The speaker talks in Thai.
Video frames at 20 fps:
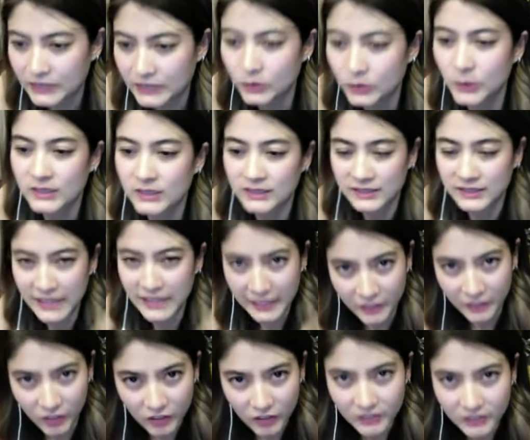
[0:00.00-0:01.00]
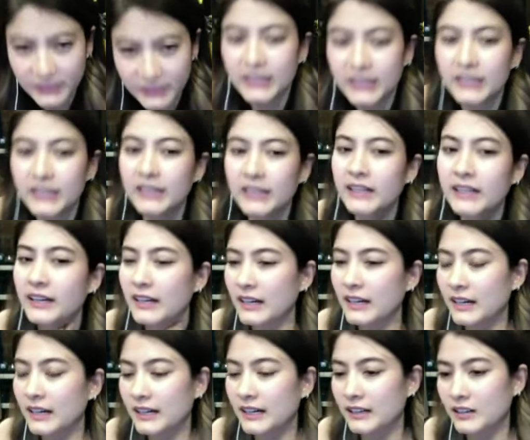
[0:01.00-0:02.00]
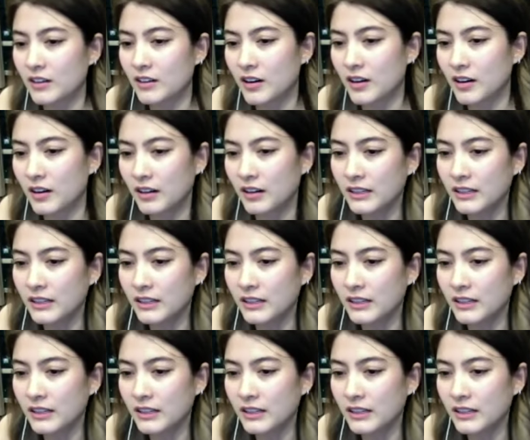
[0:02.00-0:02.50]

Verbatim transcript: ส่วนสแตนของกี้เนี่ยนะคะก็